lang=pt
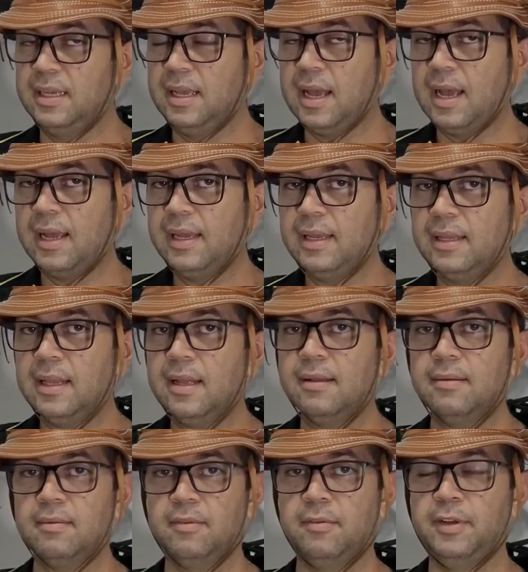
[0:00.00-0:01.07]
E
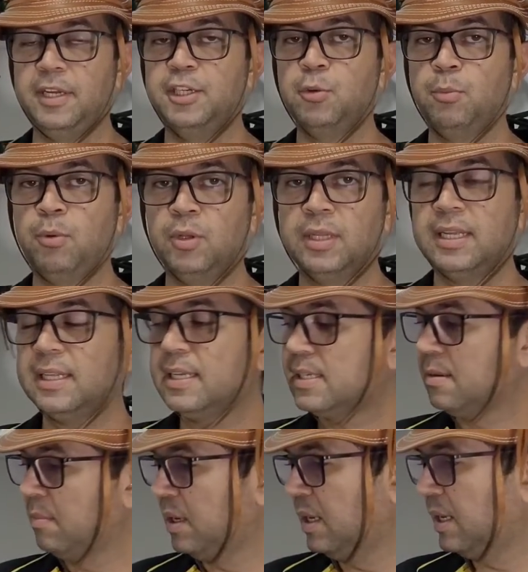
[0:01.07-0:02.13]
ainda veja o poder
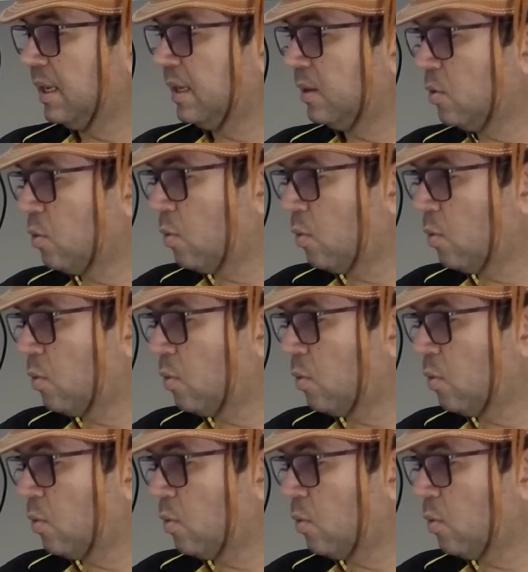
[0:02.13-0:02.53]
desse mini kit.